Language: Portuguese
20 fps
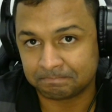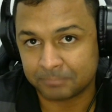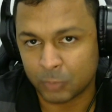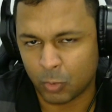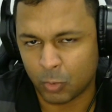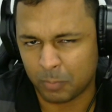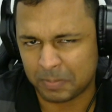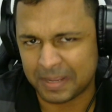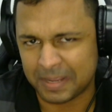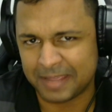
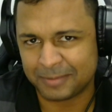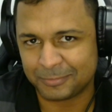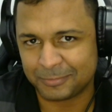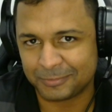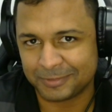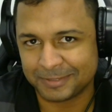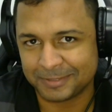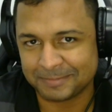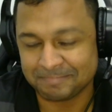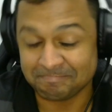Complexo,
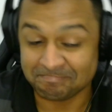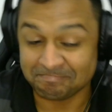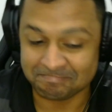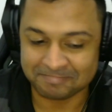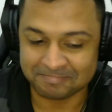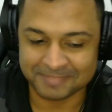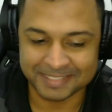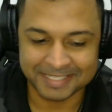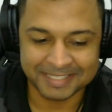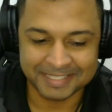né?
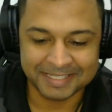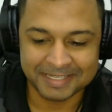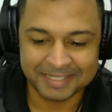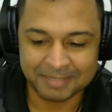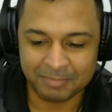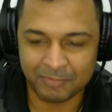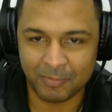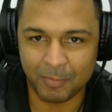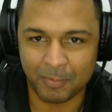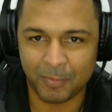
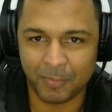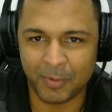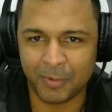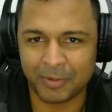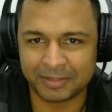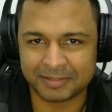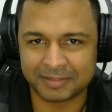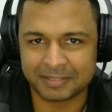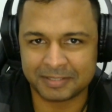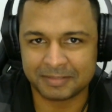Então, vamos para
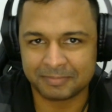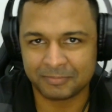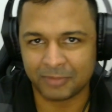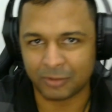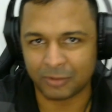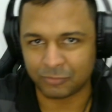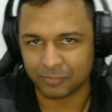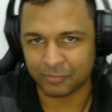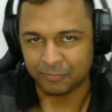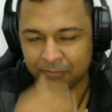outro.
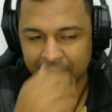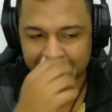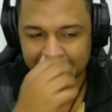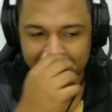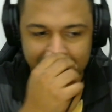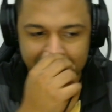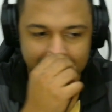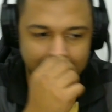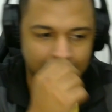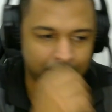Acho
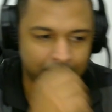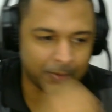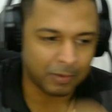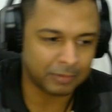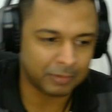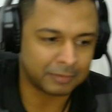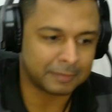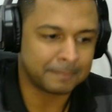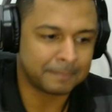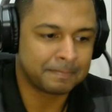fácil, acho um para
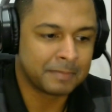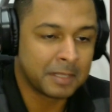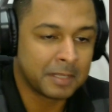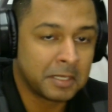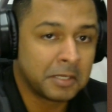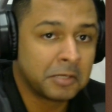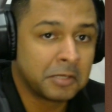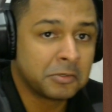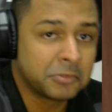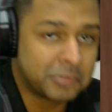outro.
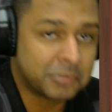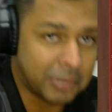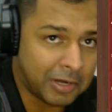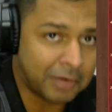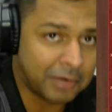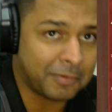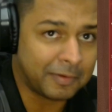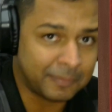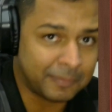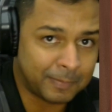
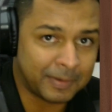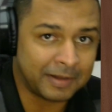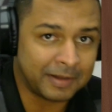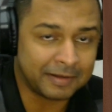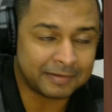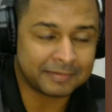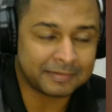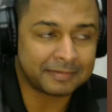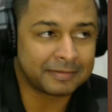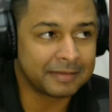Jogam as
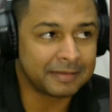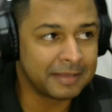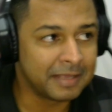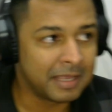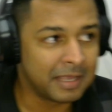brancas.